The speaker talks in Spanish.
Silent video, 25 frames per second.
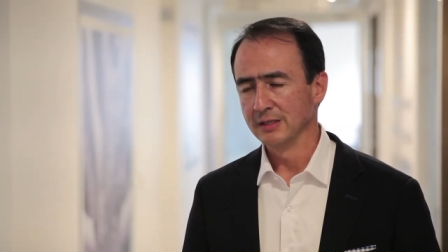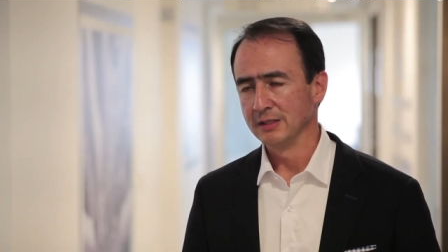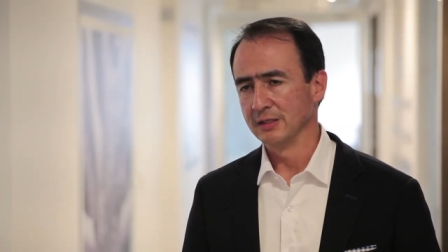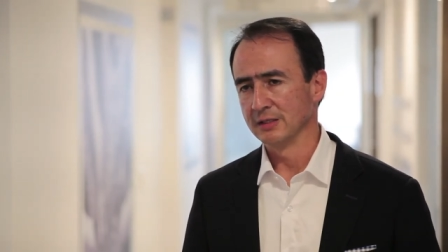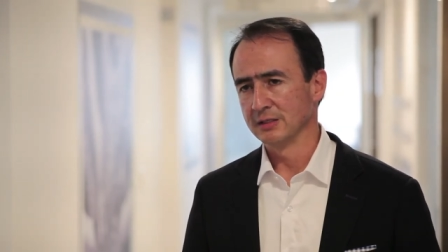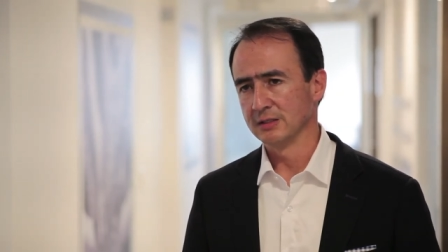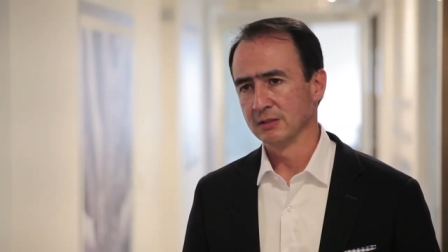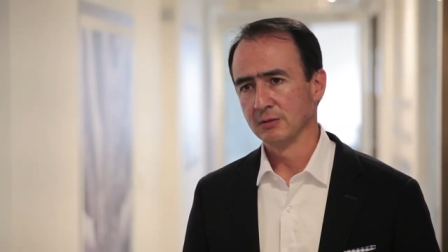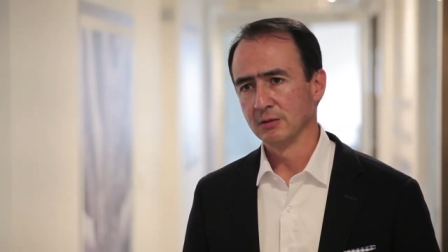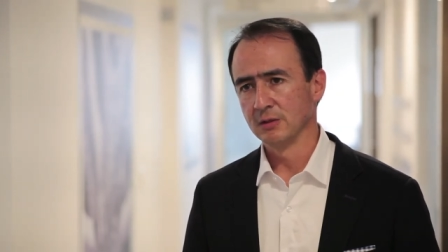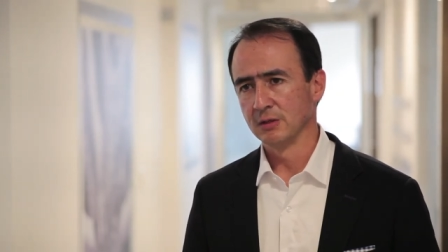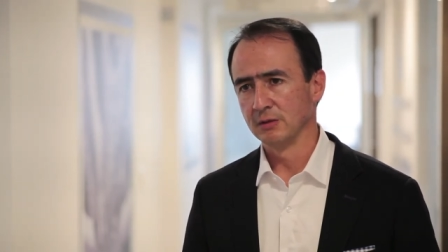y
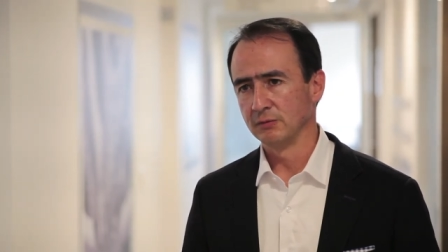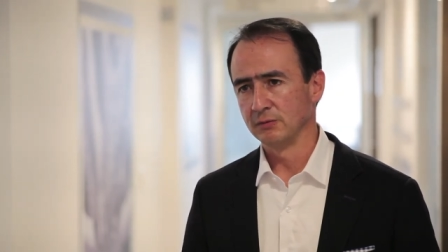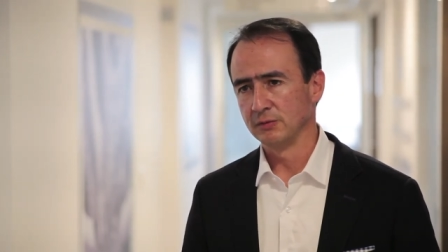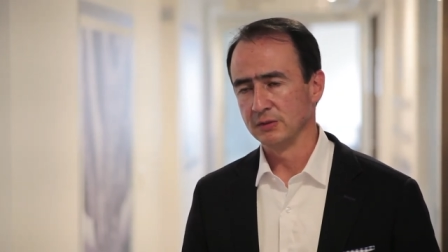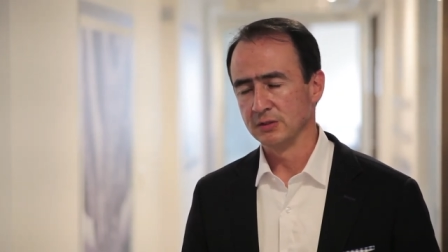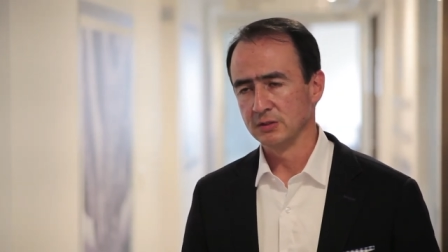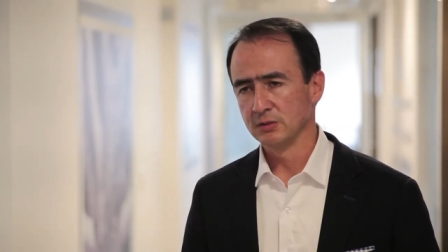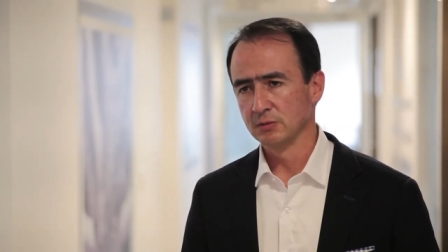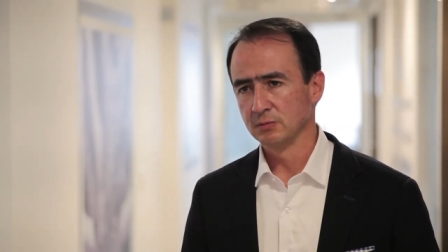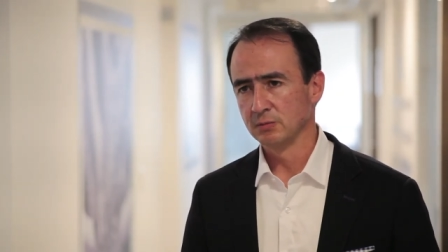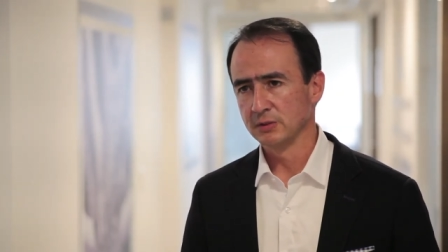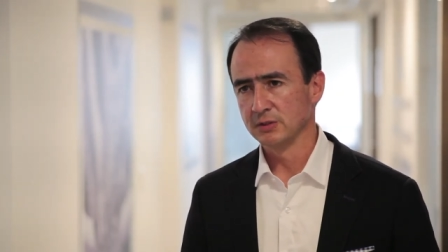ese
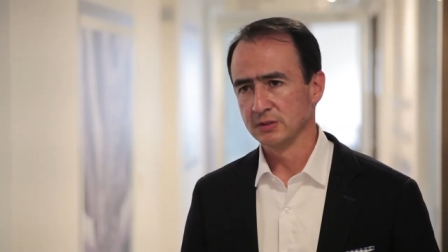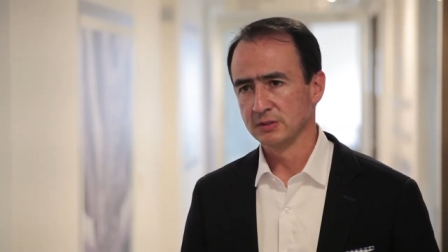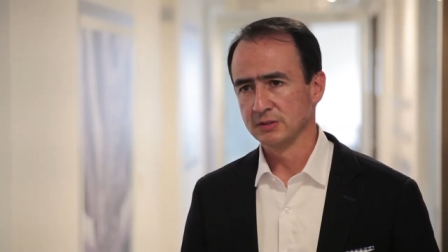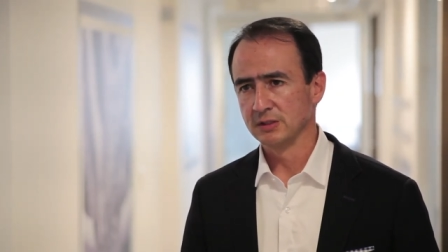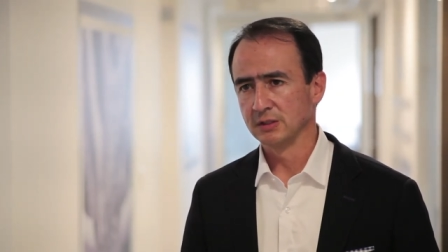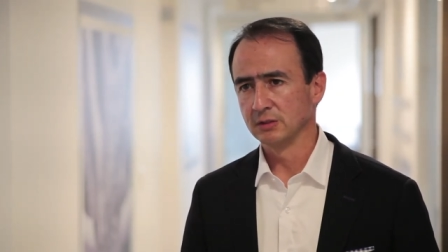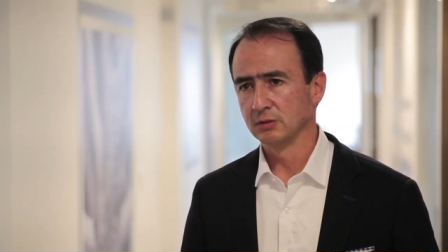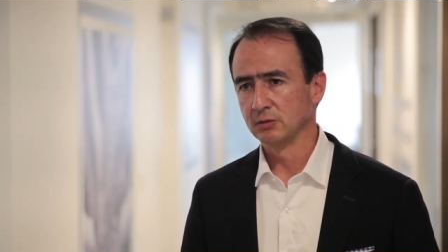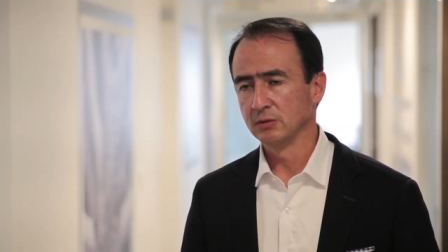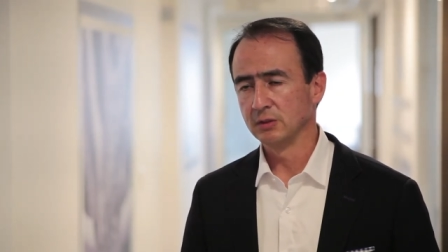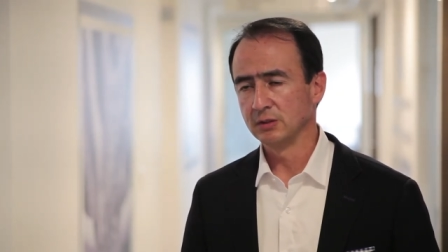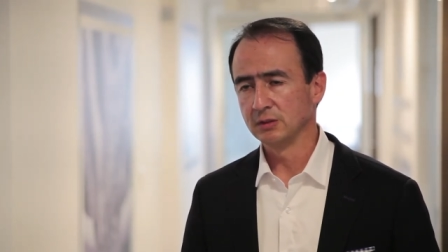beneficio, pues
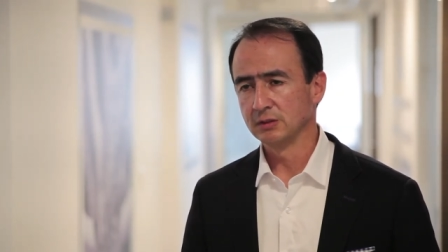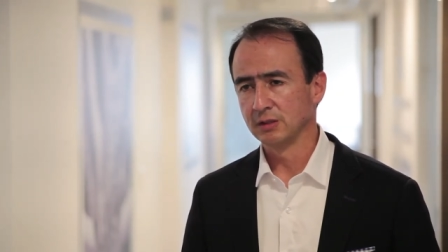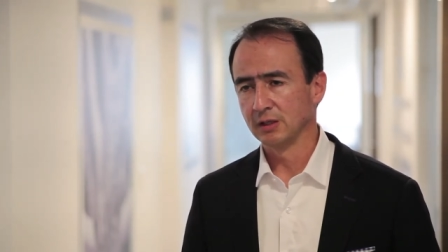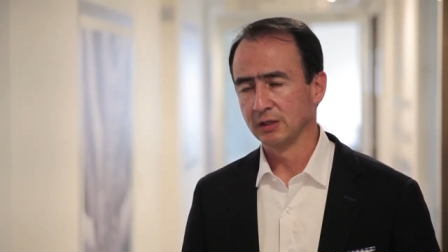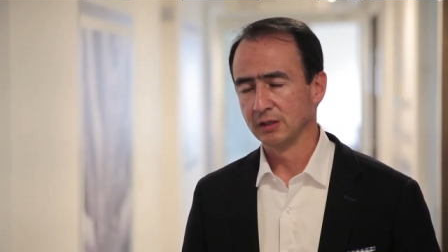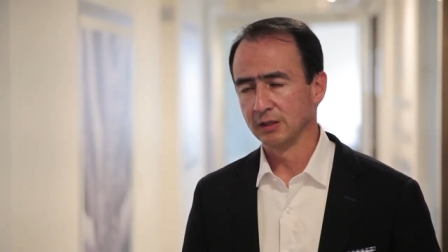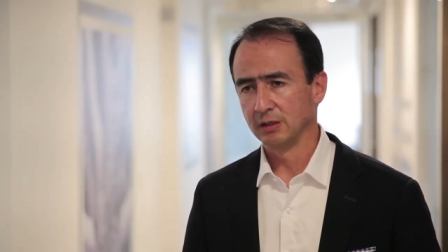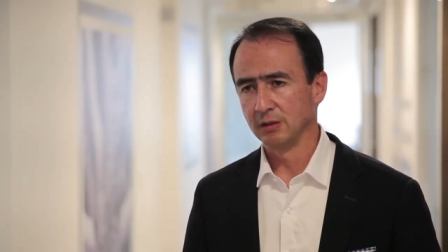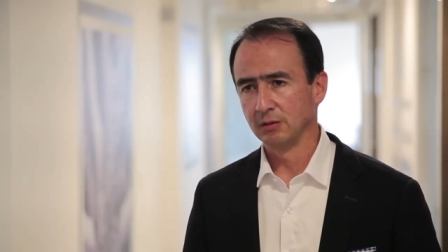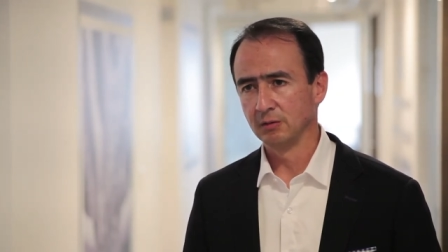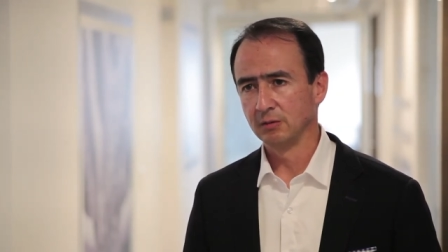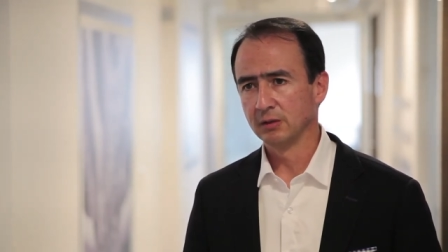siendo un
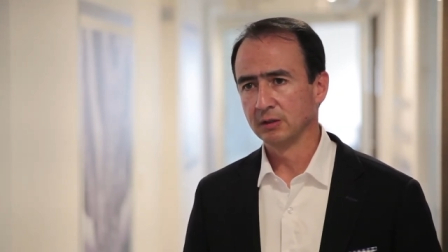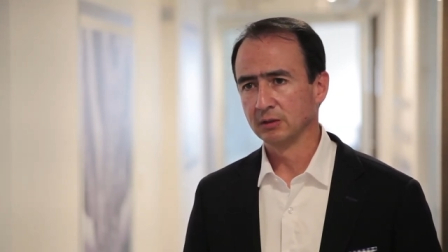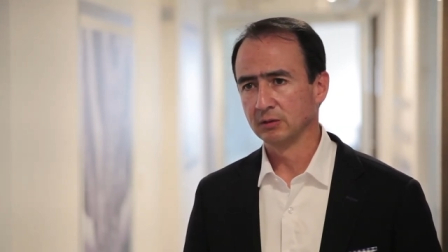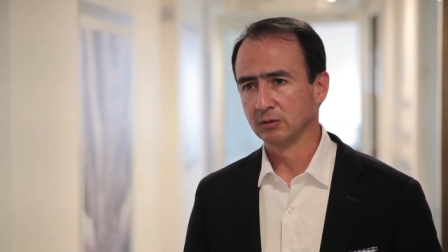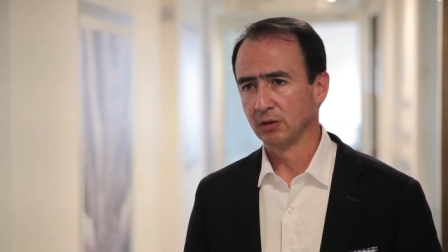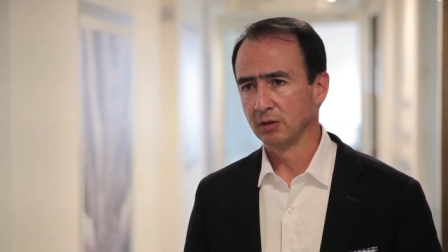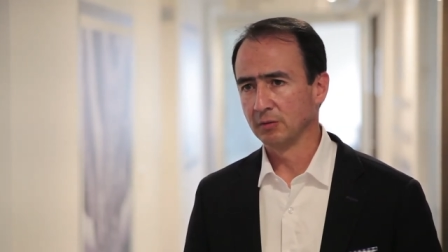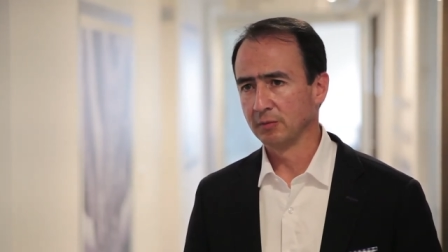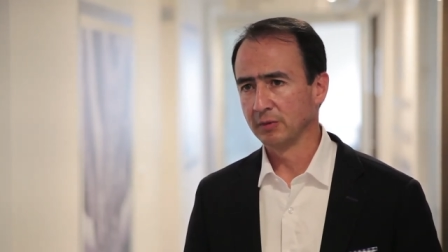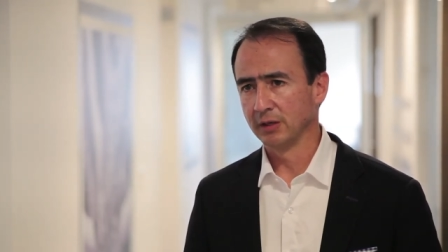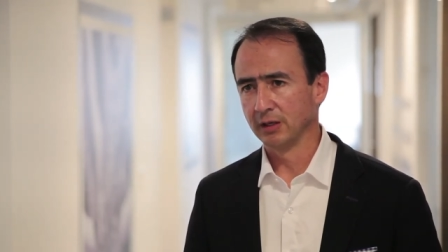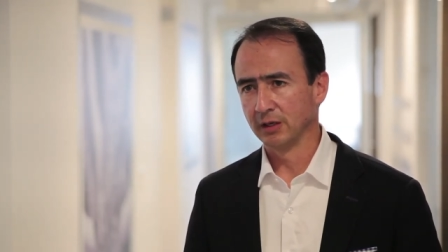intangible, de
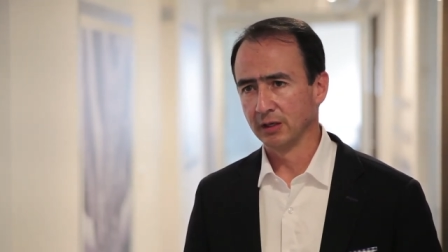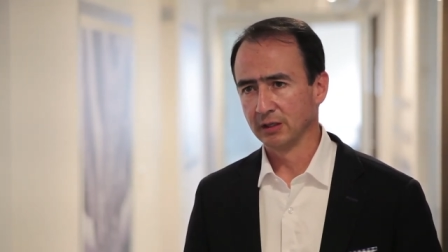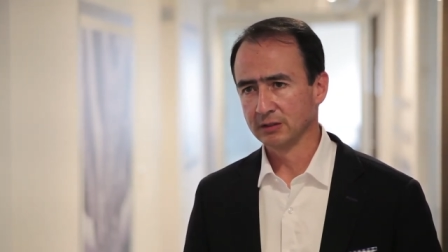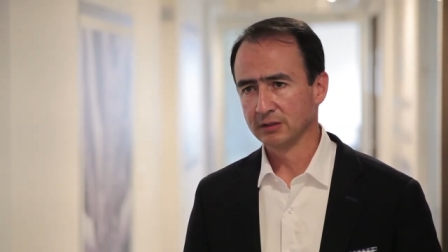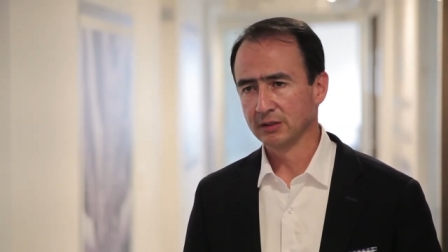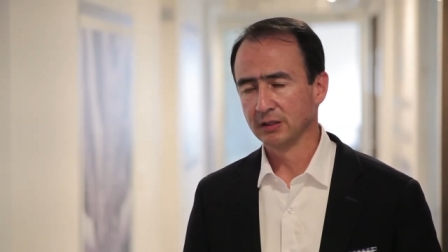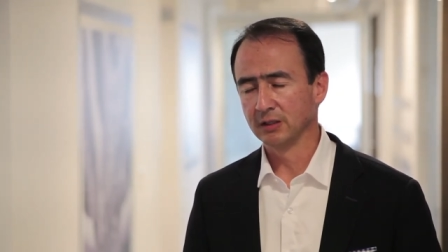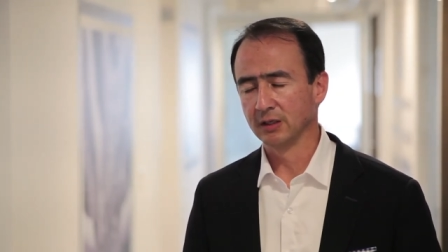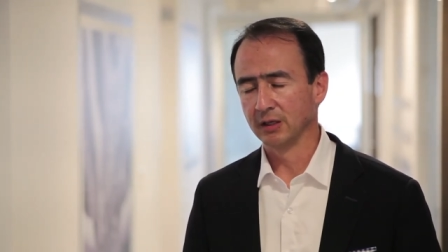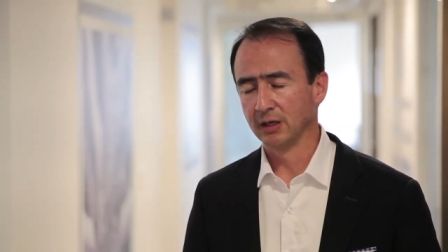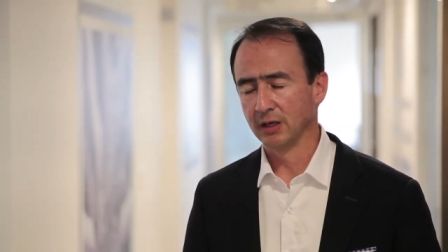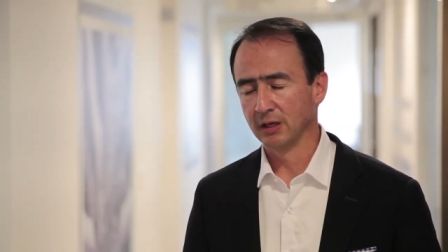todas
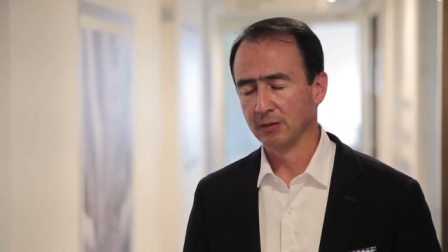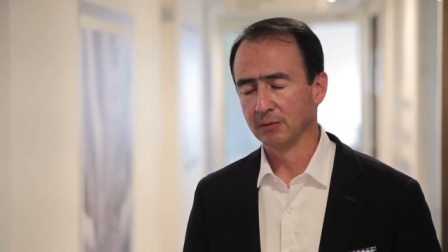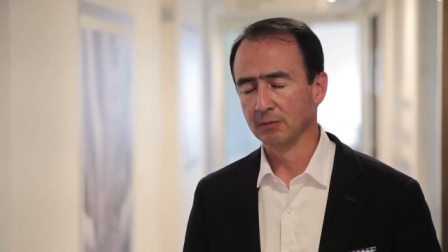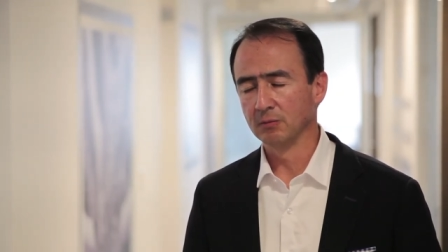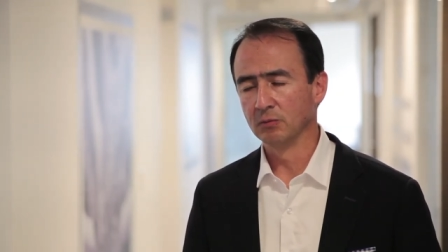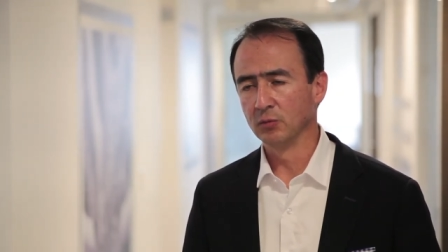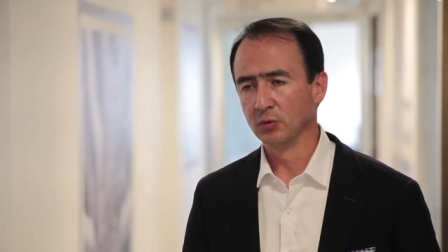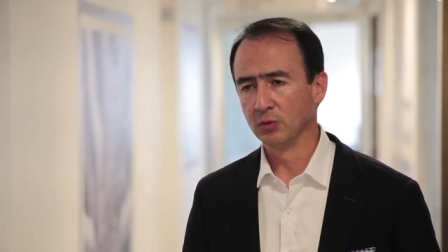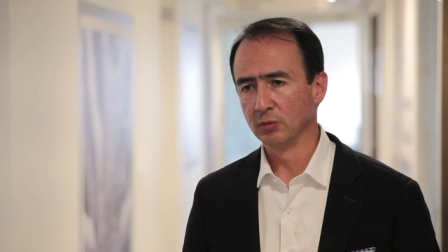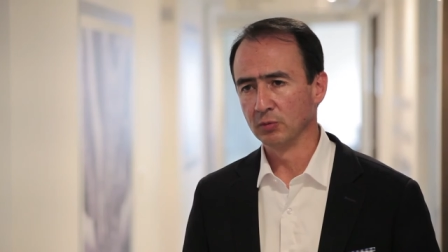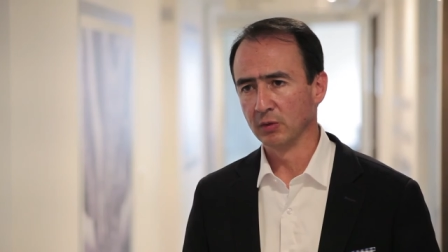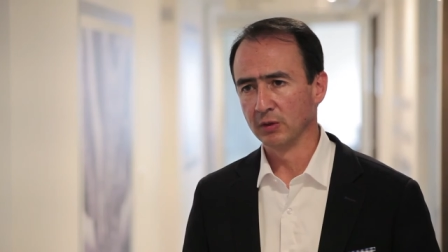maneras genera
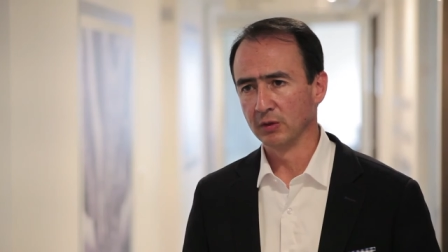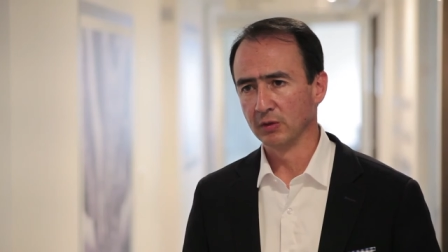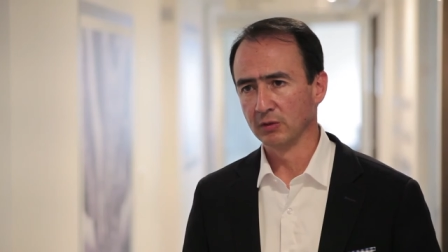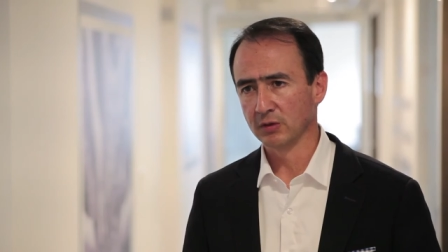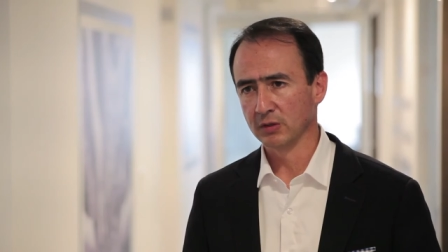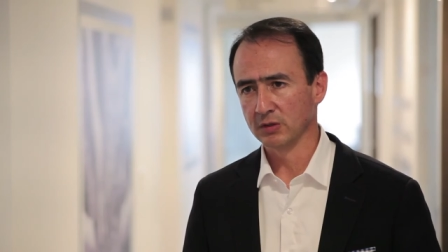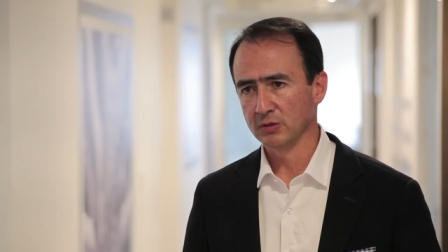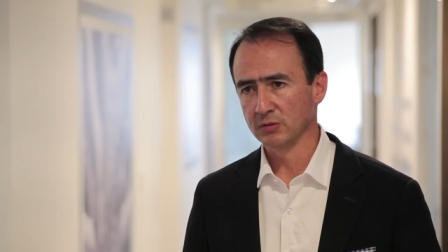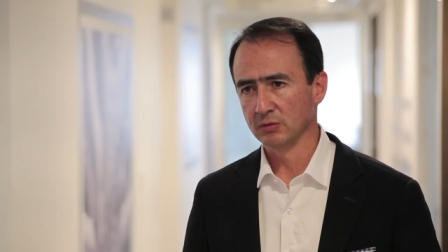muy buenos